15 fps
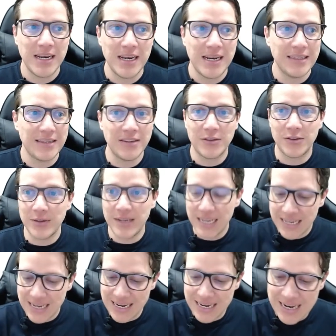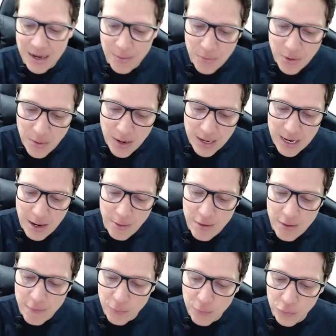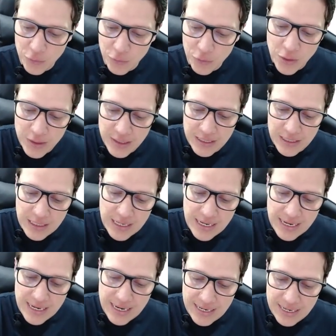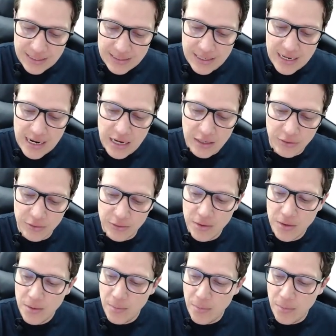La intención es que el cambio de variable funcione y en este caso,